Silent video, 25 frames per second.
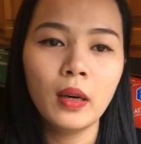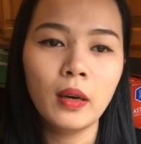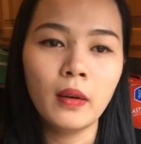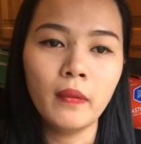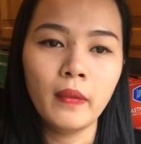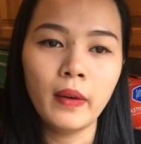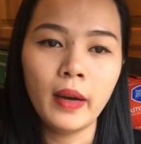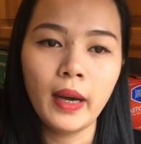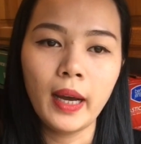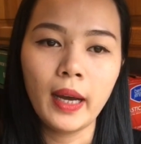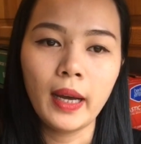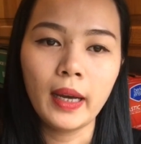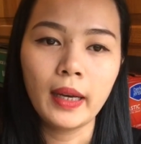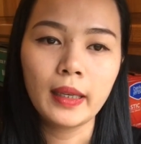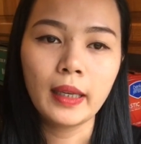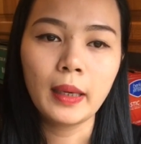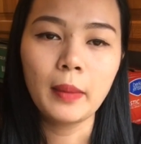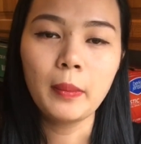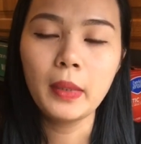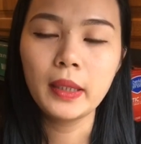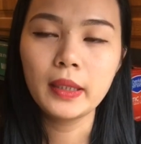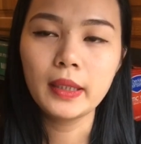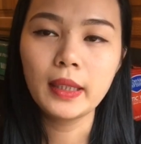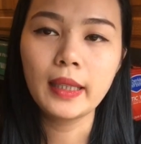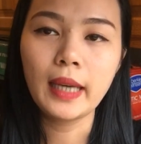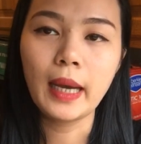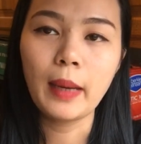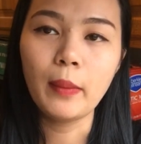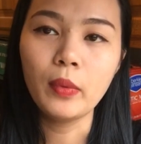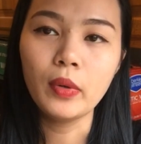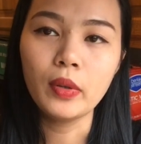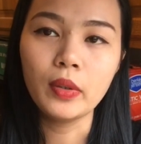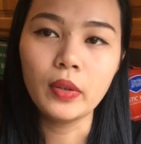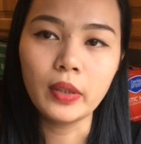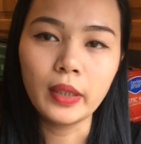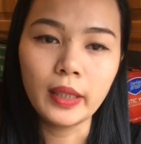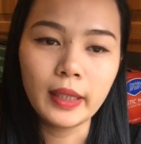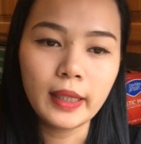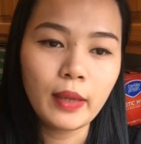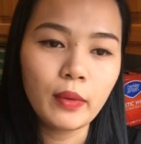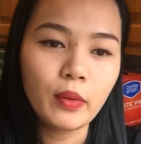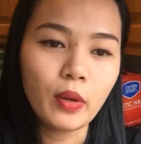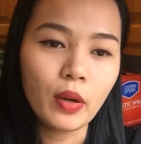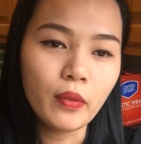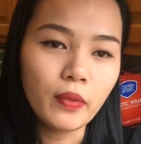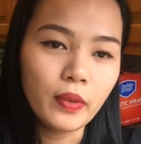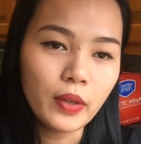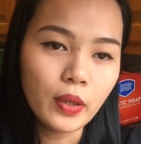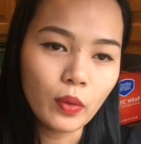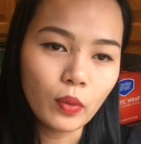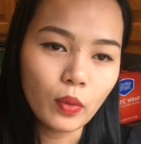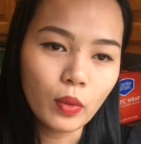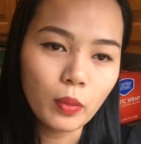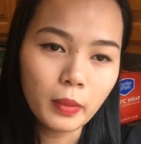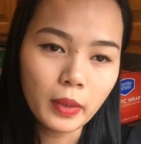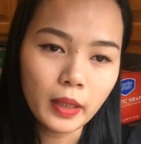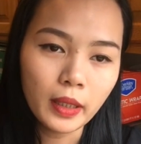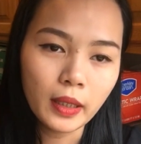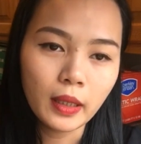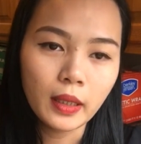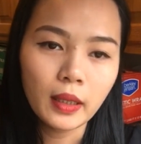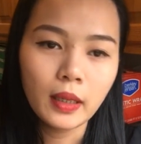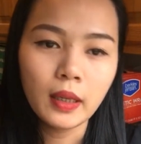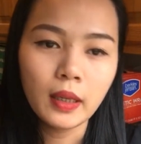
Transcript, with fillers: và cảm ơn tất cả mọi người đã theo dõi video của mình